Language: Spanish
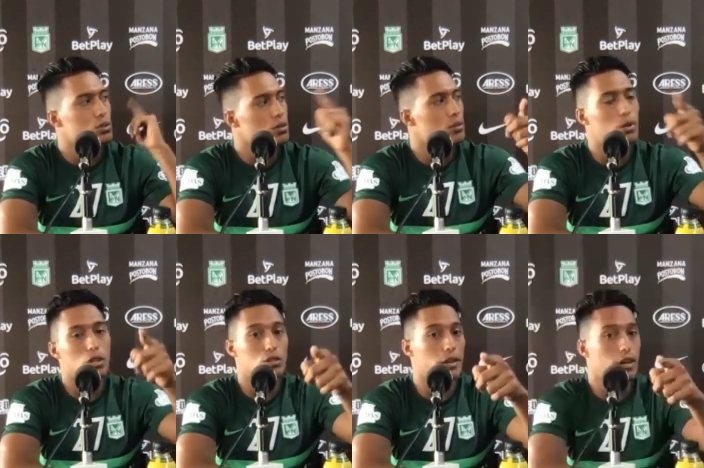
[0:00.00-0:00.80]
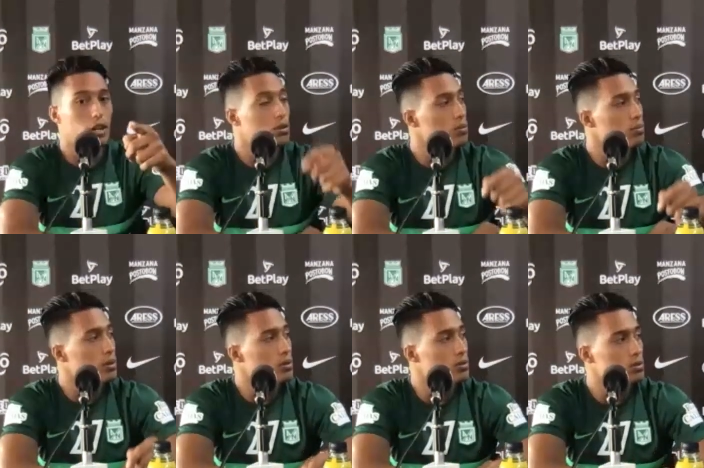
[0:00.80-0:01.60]
Bueno, está hablando, pero
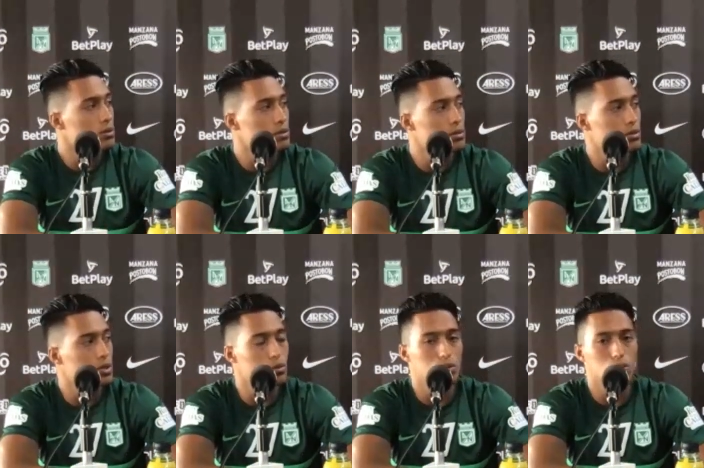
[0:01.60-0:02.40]
no, no escucho.